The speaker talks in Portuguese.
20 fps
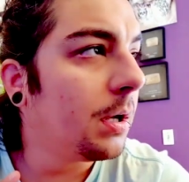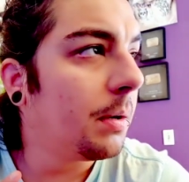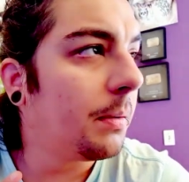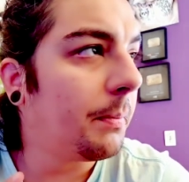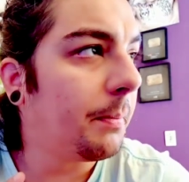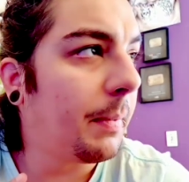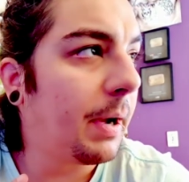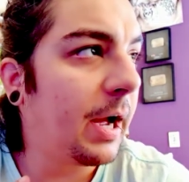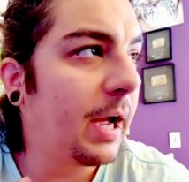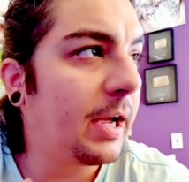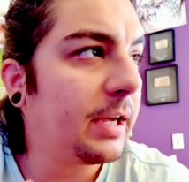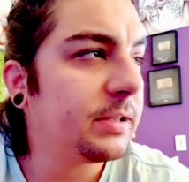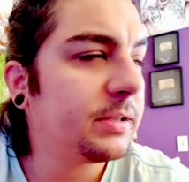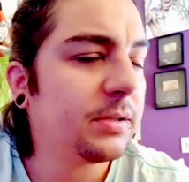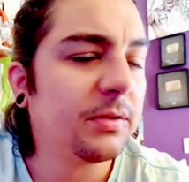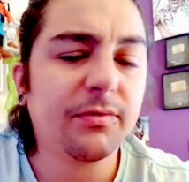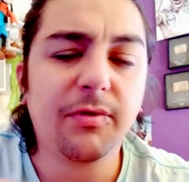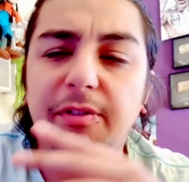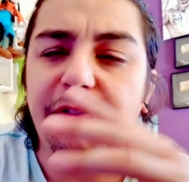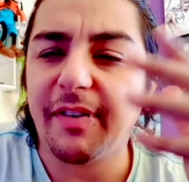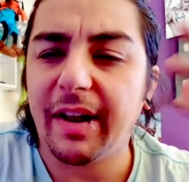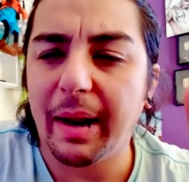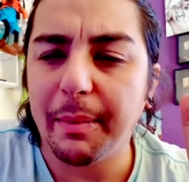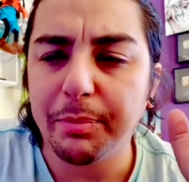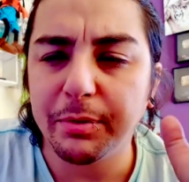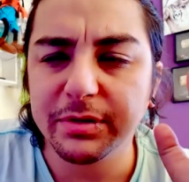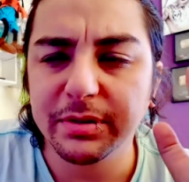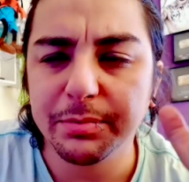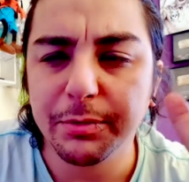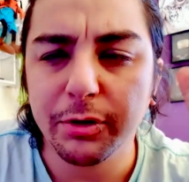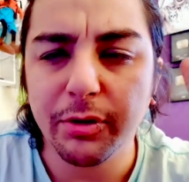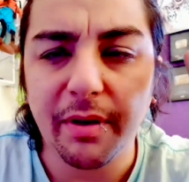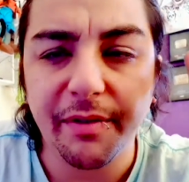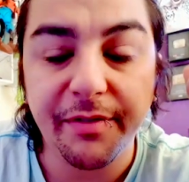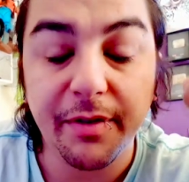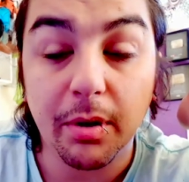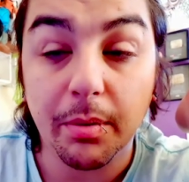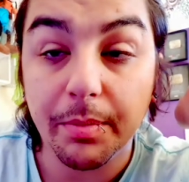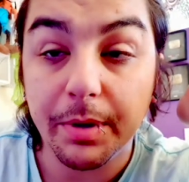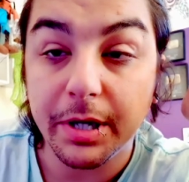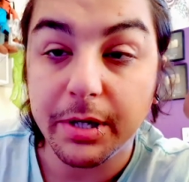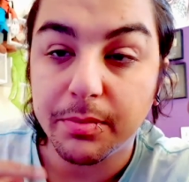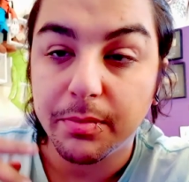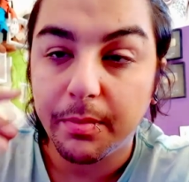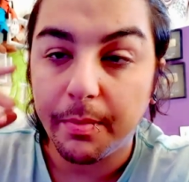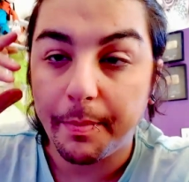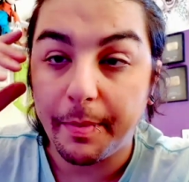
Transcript: mas eu vou falar por cima do avião mesmo.